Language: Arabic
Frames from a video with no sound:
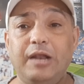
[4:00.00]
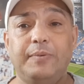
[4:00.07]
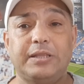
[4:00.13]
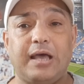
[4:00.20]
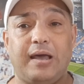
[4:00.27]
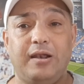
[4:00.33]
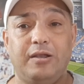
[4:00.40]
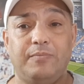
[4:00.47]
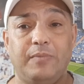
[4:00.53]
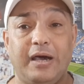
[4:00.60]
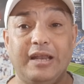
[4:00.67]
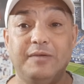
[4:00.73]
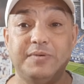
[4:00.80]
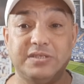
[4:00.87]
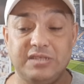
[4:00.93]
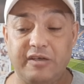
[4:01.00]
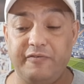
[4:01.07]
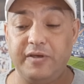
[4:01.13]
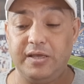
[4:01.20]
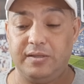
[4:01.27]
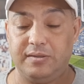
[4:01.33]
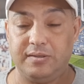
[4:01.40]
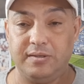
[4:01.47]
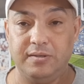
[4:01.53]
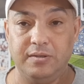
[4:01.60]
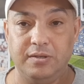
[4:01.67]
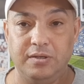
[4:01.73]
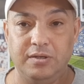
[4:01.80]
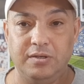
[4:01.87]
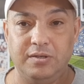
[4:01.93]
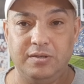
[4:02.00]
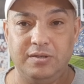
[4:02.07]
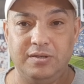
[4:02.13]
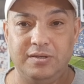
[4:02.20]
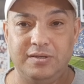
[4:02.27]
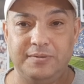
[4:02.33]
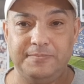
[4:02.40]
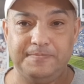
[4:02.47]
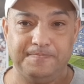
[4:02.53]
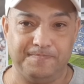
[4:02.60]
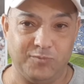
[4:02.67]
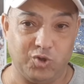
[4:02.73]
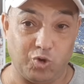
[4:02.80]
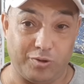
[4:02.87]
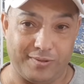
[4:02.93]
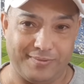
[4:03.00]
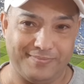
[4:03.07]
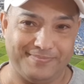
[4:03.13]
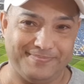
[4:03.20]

بتعلم انا بستفاد شكرا